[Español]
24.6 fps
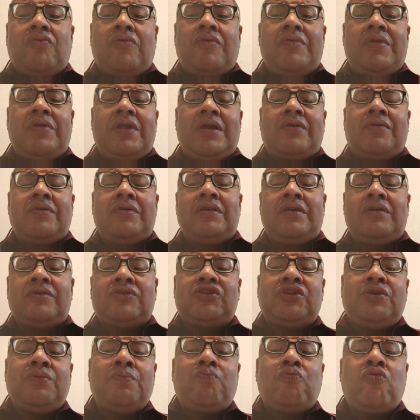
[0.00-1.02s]
público y de
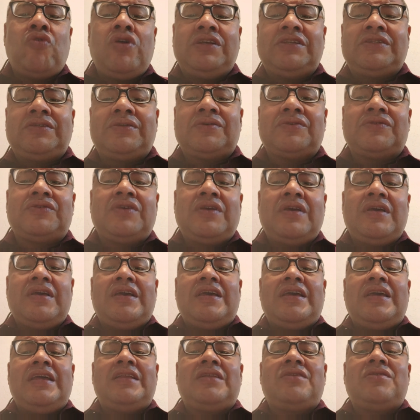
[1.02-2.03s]
los impuestos.
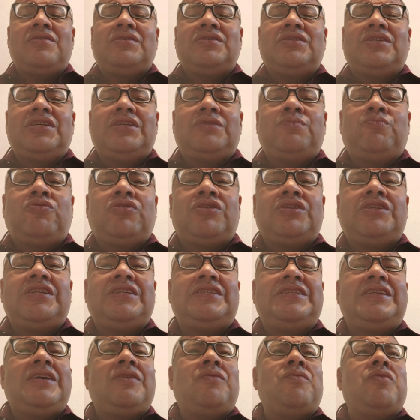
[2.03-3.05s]
Entonces, pues
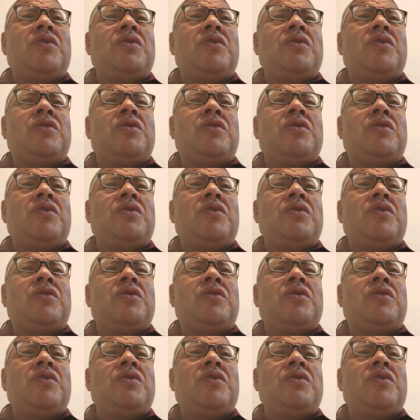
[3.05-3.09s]
ese